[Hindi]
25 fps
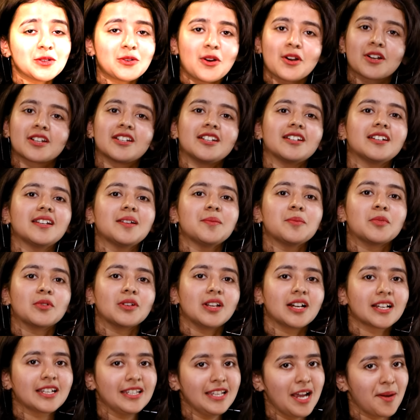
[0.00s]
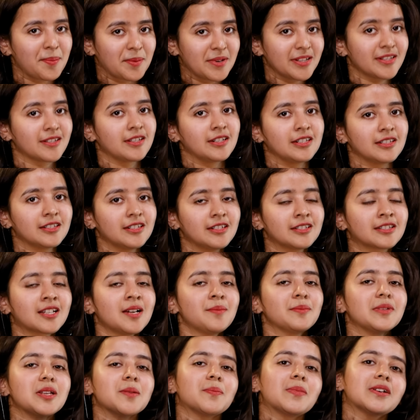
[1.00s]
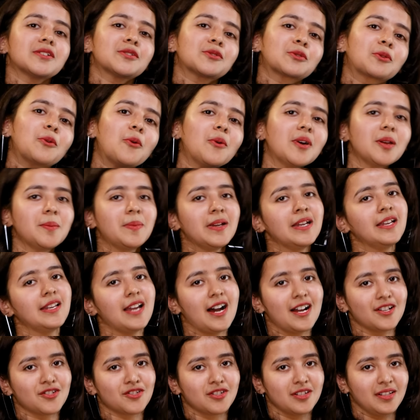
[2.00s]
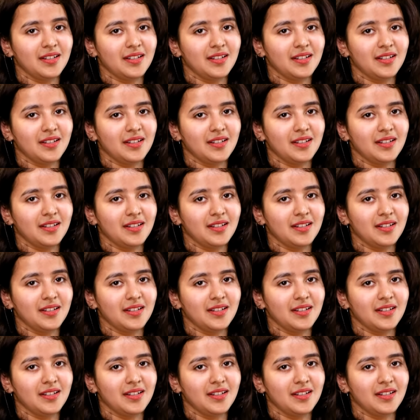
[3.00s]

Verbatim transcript: तो डॉक्टर ने बोला कि आपके सर दर्द का मेरे पास कोई भी इलाज